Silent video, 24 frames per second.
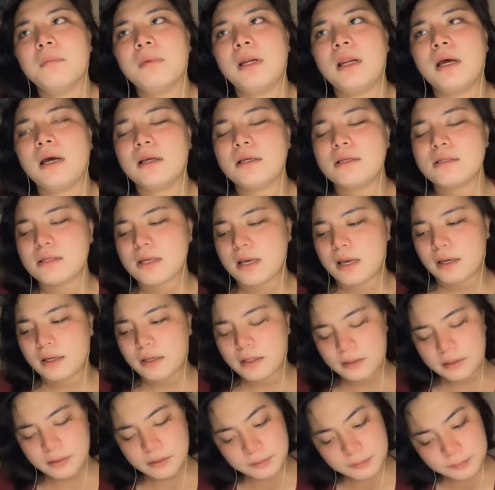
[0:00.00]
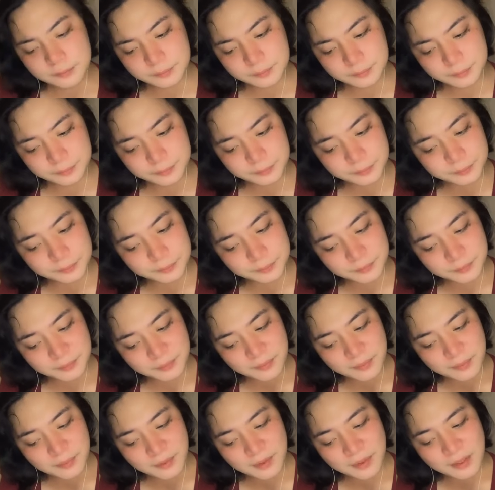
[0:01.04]
Malaking sayang.
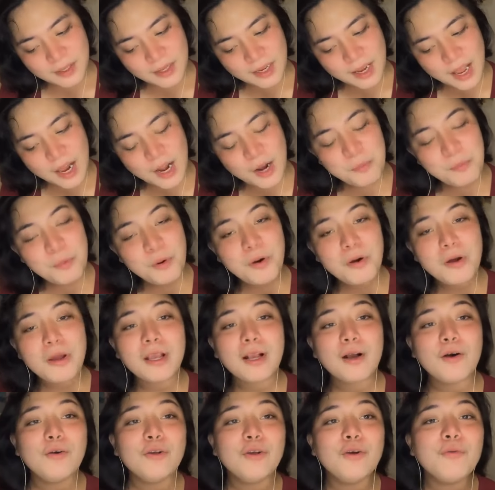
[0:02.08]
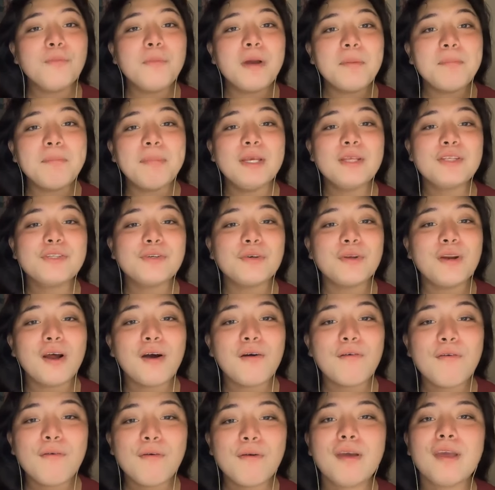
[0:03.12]
Alam mo, ikaw yung may picture
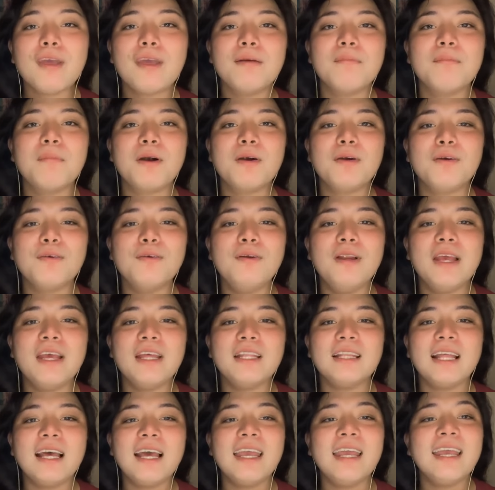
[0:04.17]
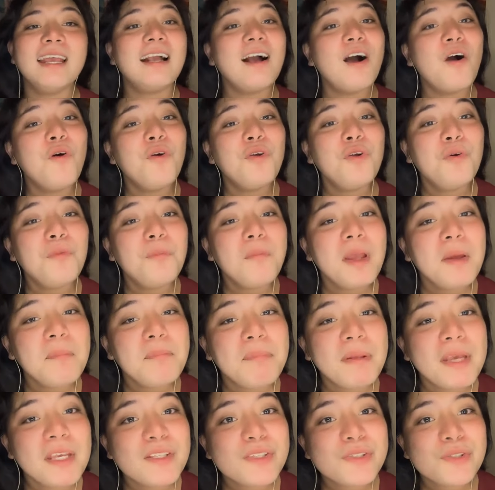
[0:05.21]
ako eh, Marcoleta. Ikaw yung may
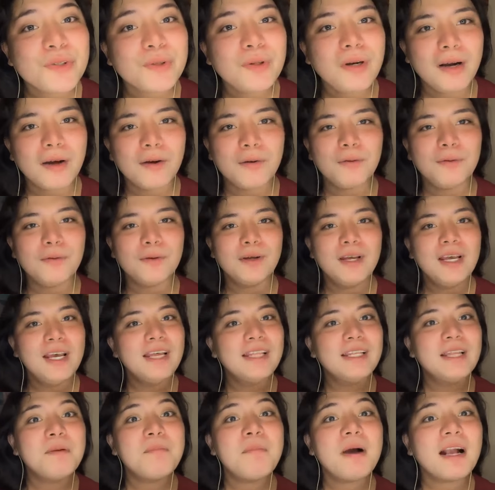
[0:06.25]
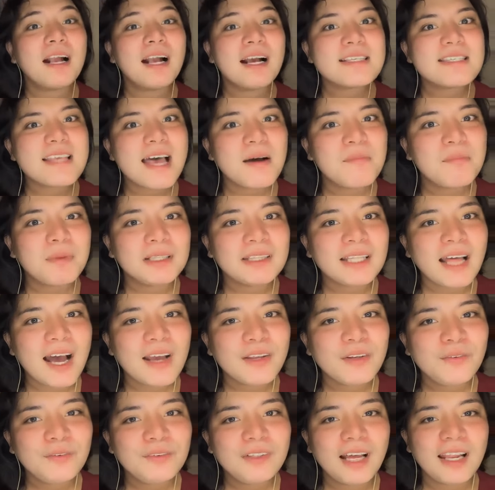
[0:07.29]
picture ako na magkasama
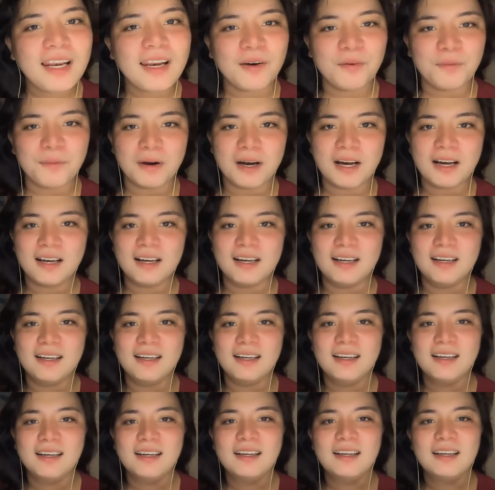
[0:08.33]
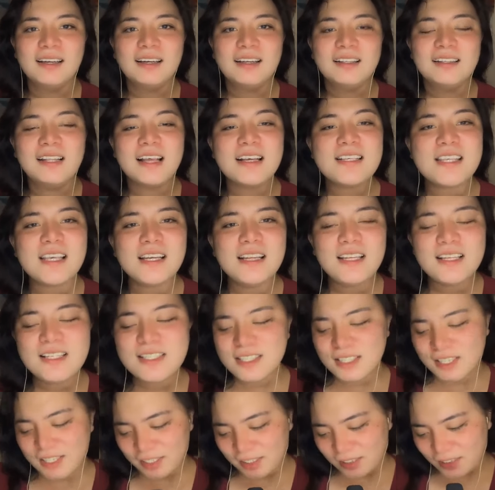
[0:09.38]
tayong dalawa. Nasa
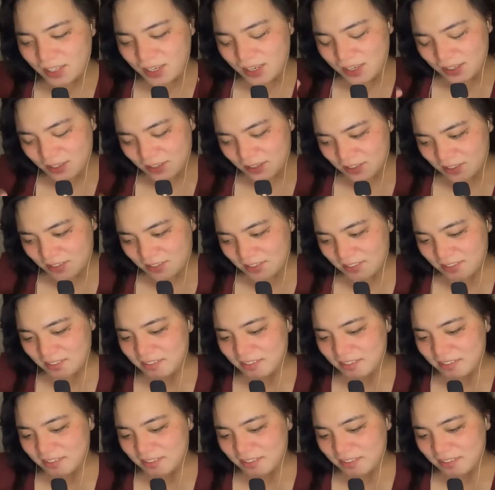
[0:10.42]
list kita eh.